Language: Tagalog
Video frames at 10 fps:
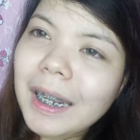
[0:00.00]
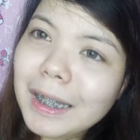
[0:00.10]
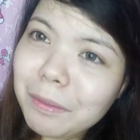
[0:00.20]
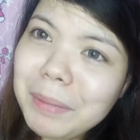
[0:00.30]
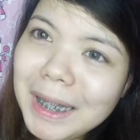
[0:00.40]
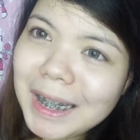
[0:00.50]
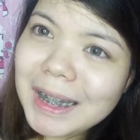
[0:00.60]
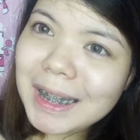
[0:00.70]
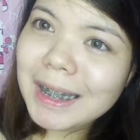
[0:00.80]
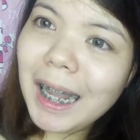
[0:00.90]
It
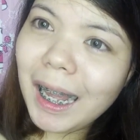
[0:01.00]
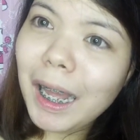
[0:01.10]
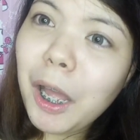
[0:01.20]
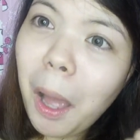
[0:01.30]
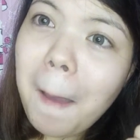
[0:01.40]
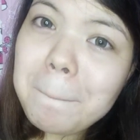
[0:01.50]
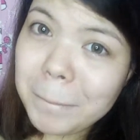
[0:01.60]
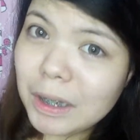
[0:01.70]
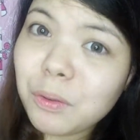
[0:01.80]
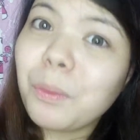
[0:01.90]
means na
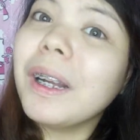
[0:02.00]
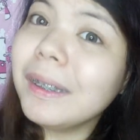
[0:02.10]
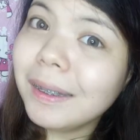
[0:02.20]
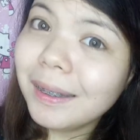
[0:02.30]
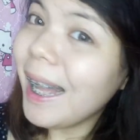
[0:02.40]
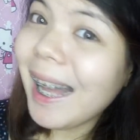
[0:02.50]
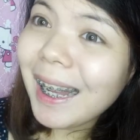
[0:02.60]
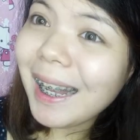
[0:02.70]
pasukan na!